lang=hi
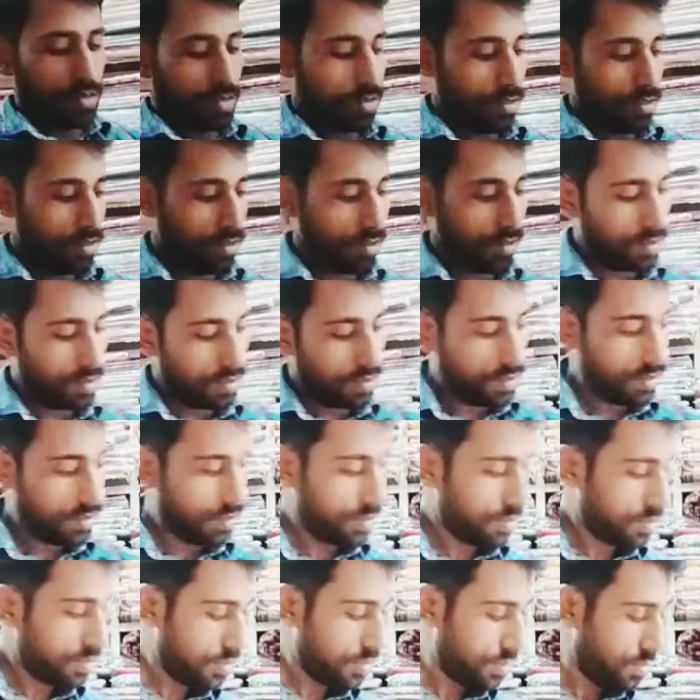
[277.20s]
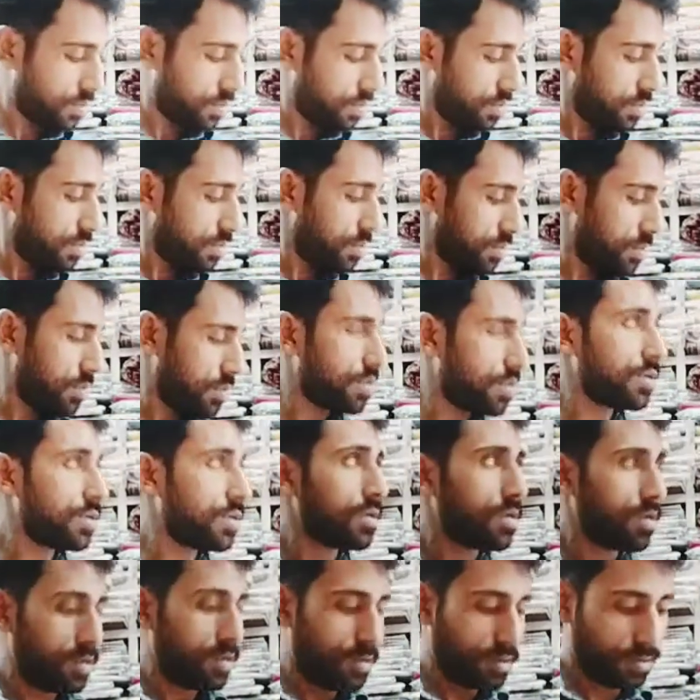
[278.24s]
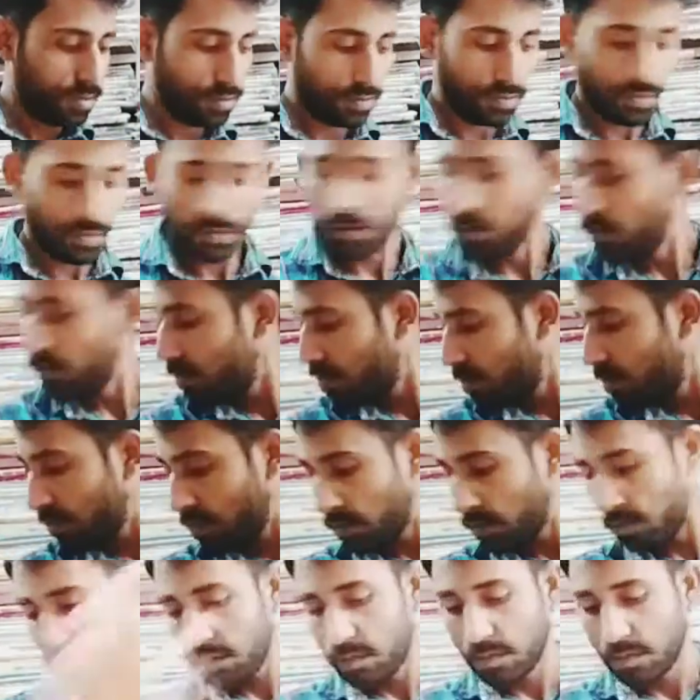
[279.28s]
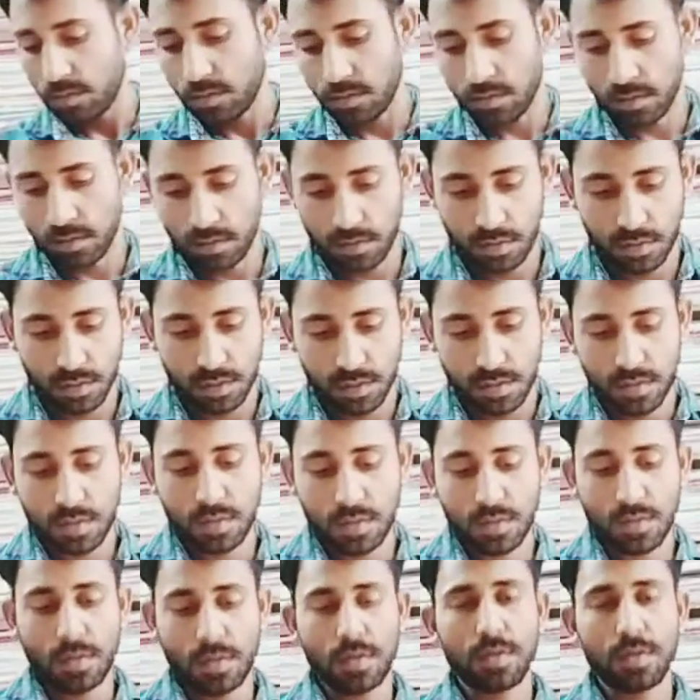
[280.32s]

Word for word: ये भी सिल्क कपड़े पे आएगी कलर जैसे इसका पीच कलर है तो इसमें थोड़ा सा